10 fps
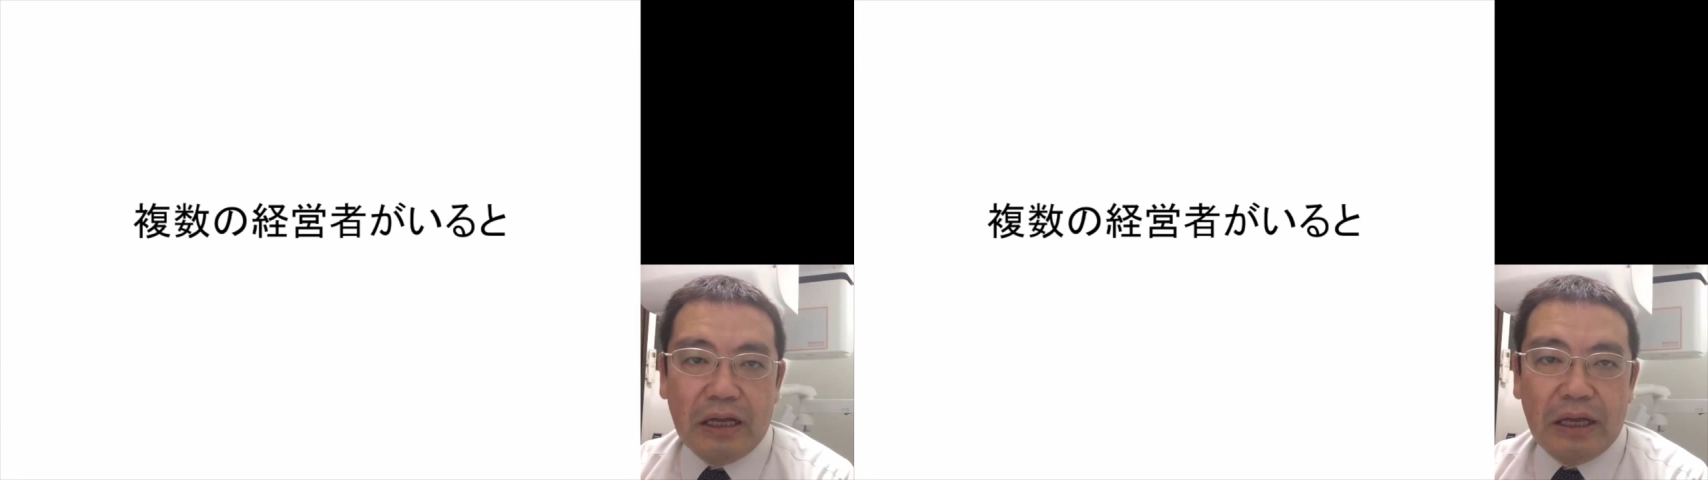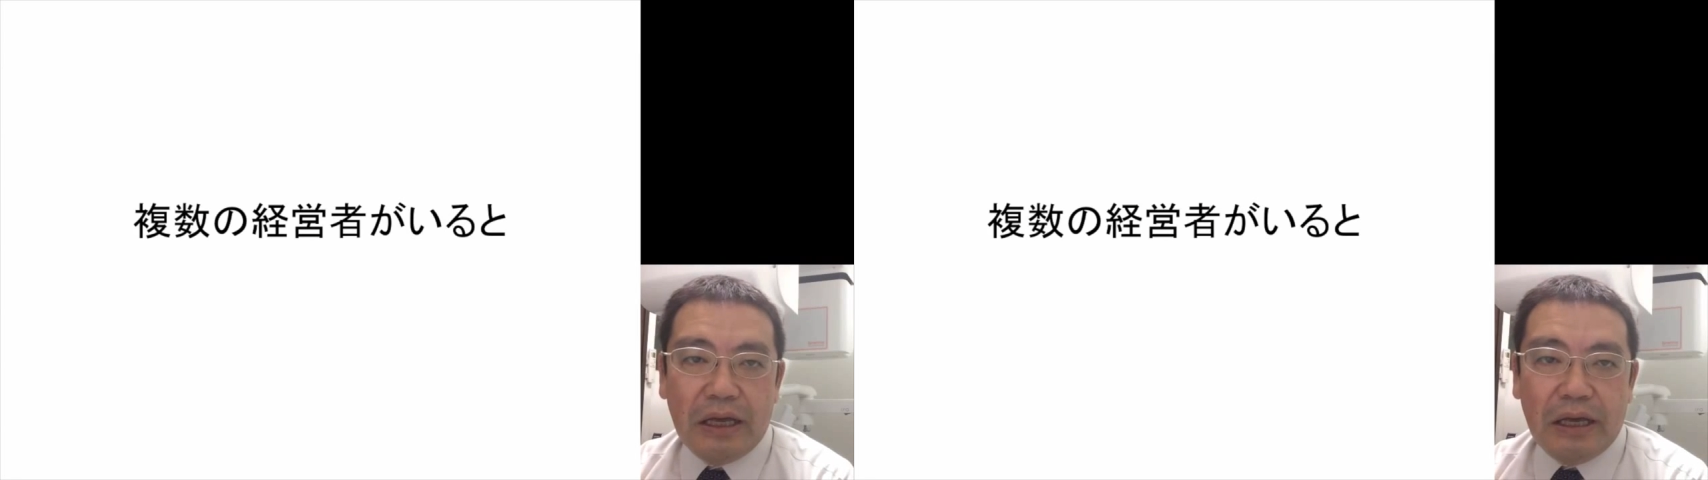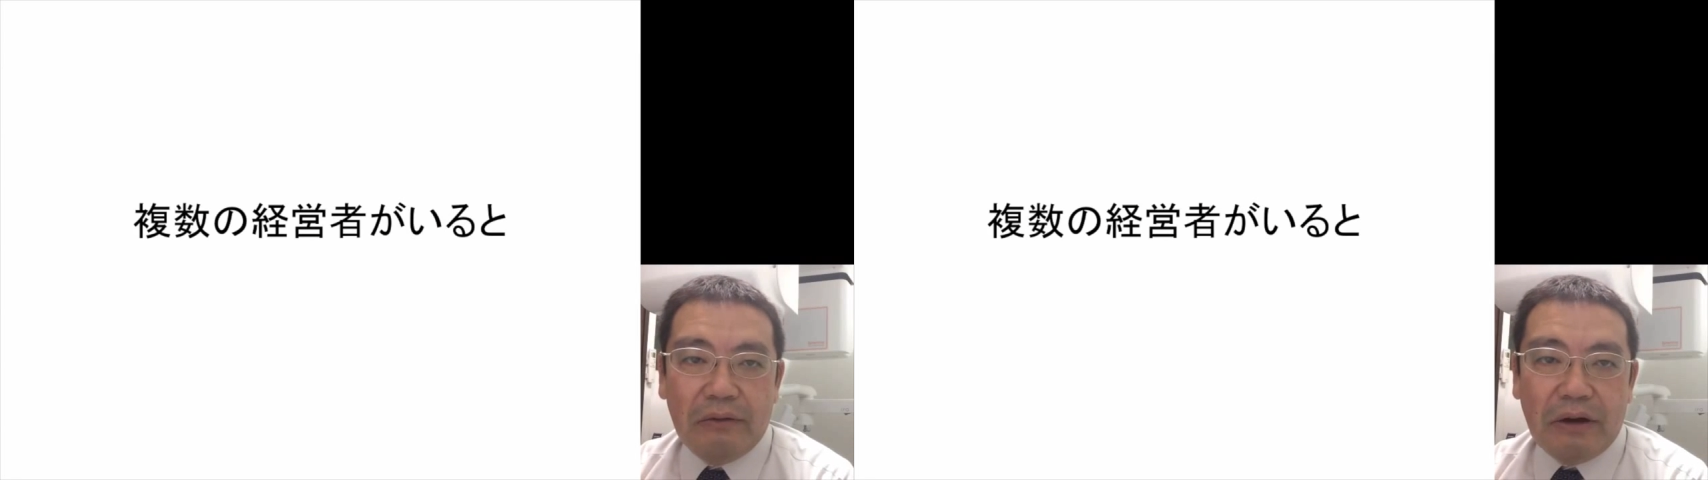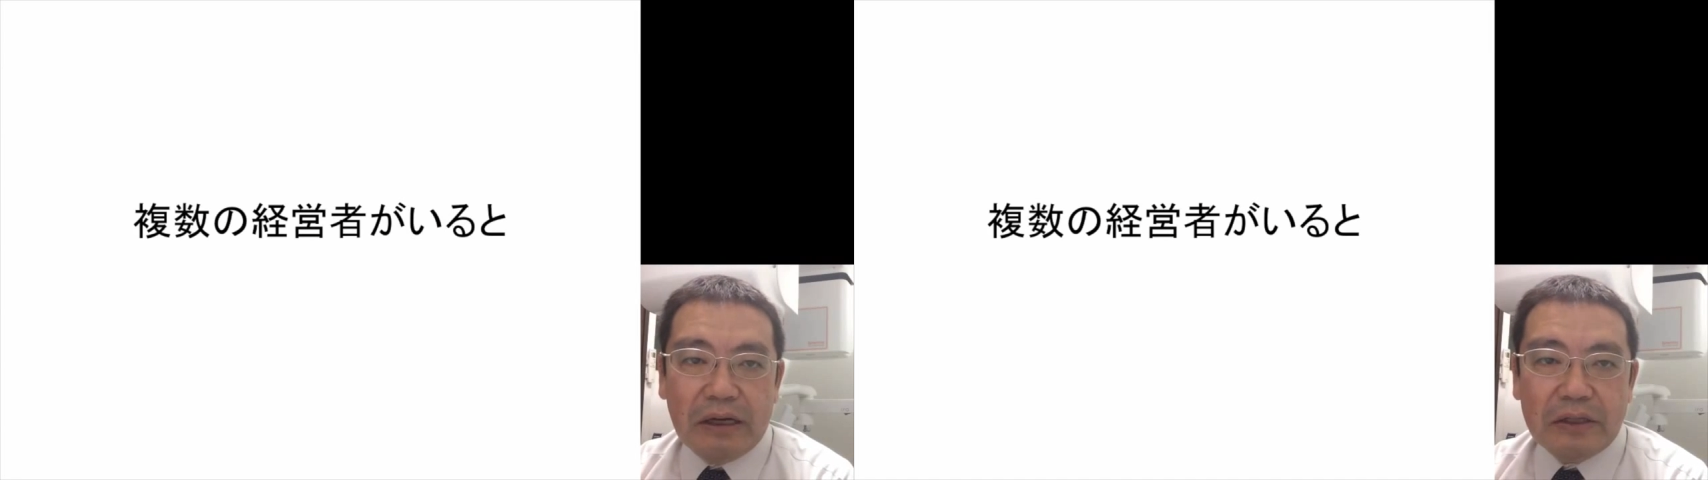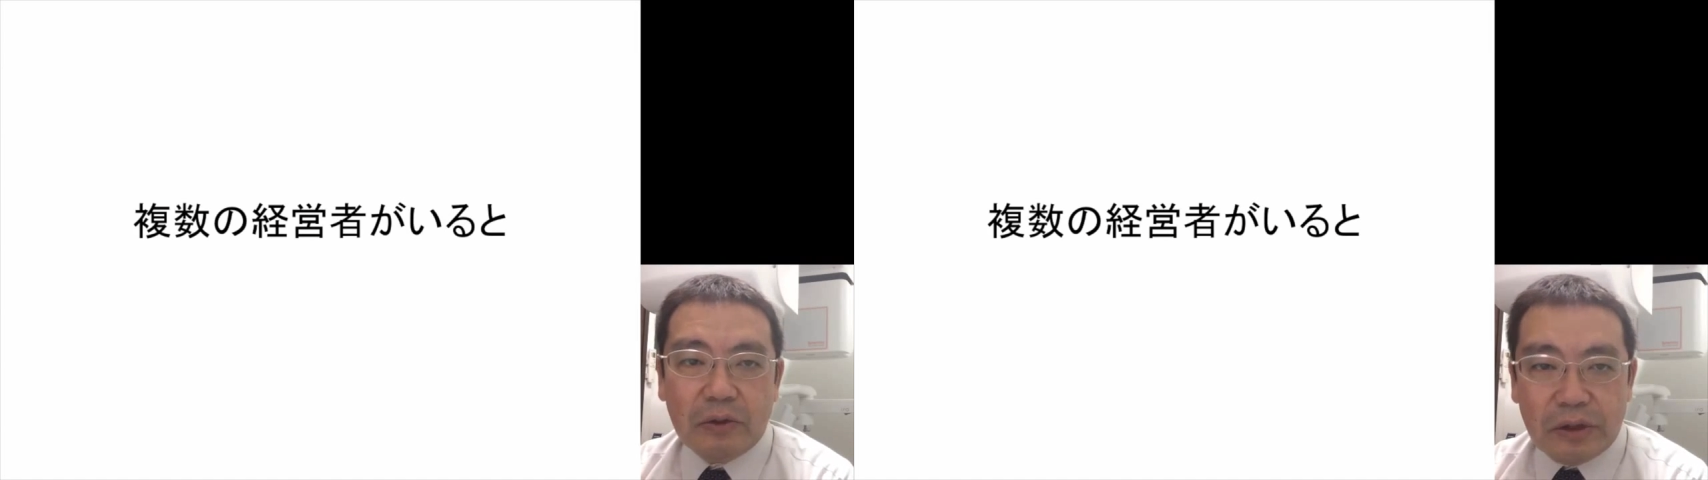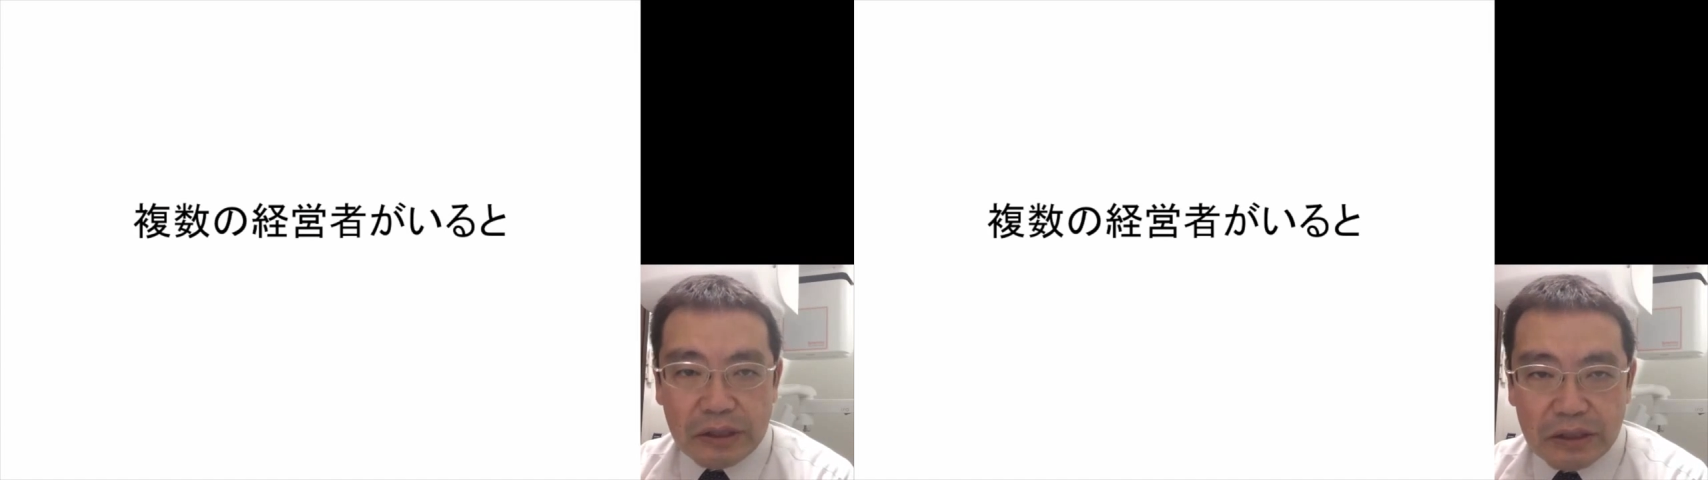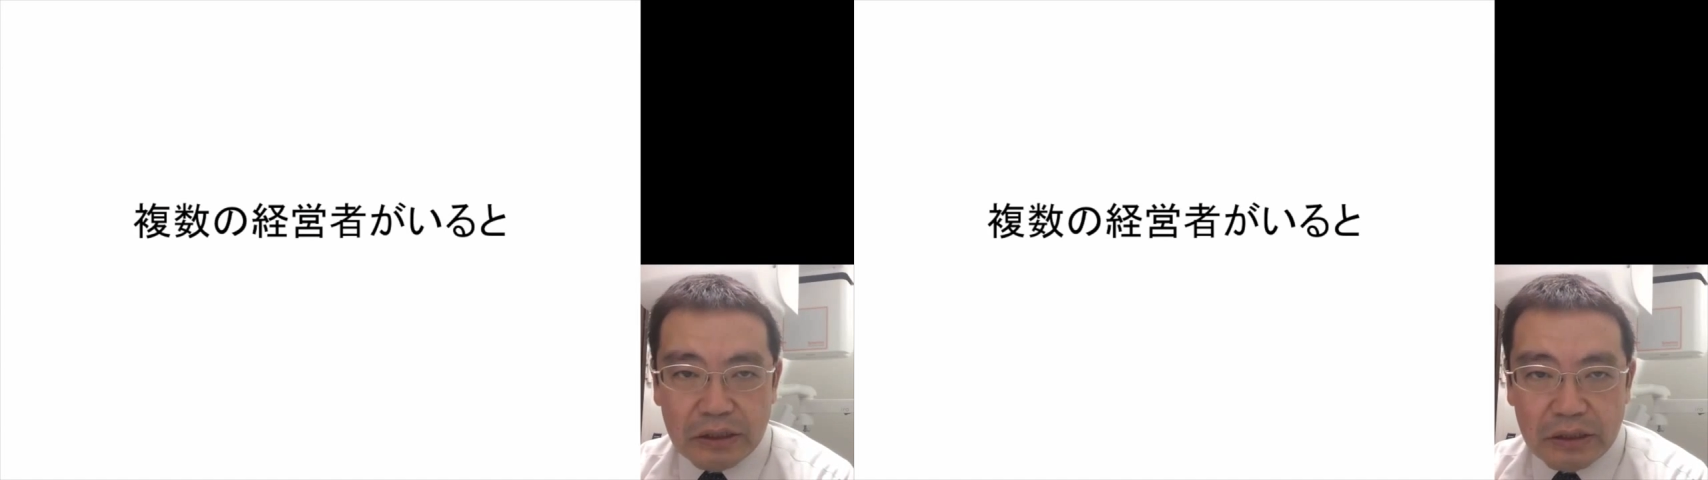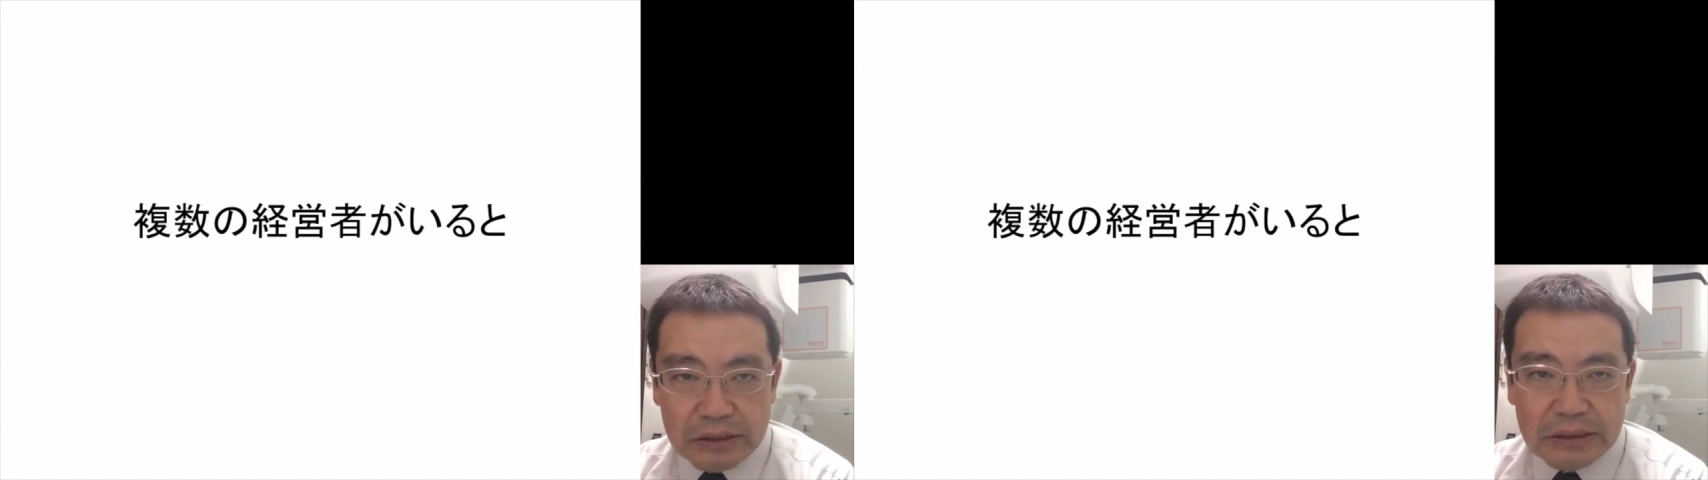えー、は一人
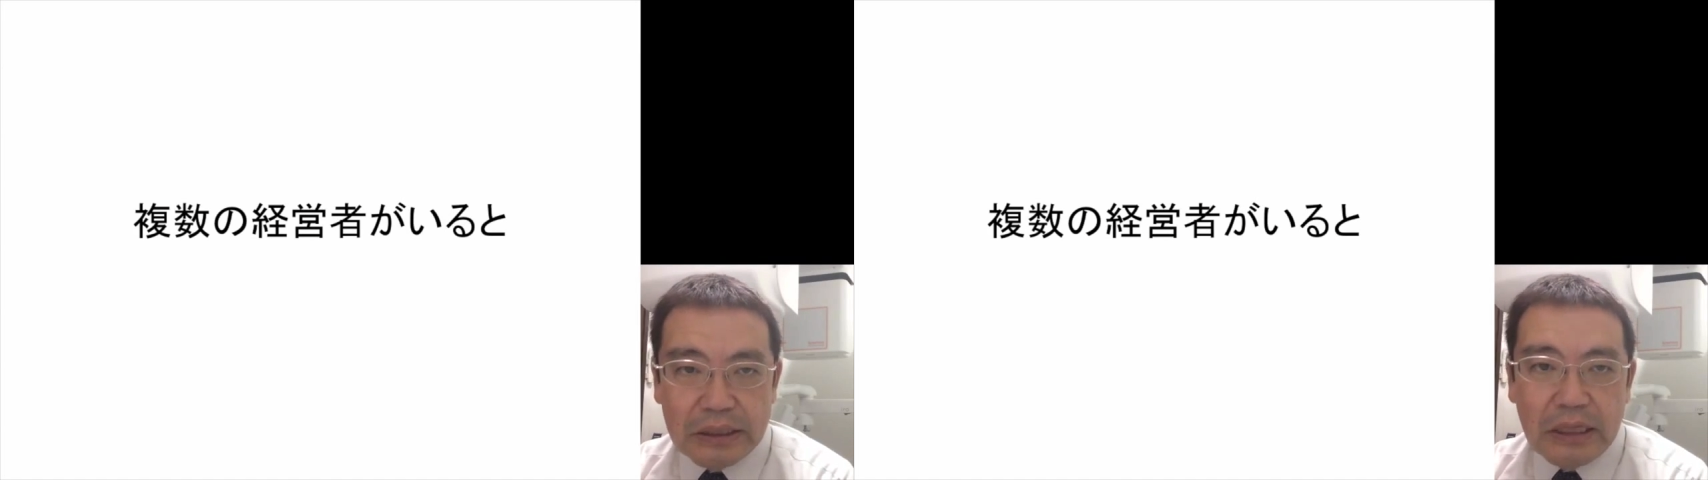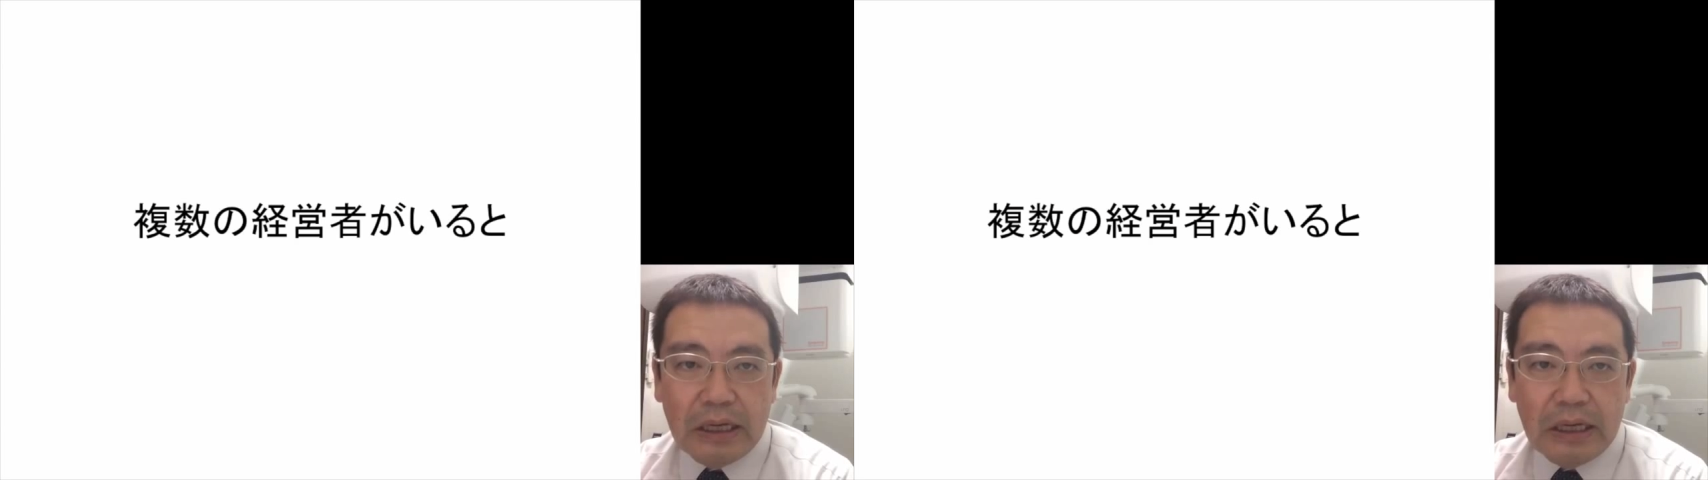です。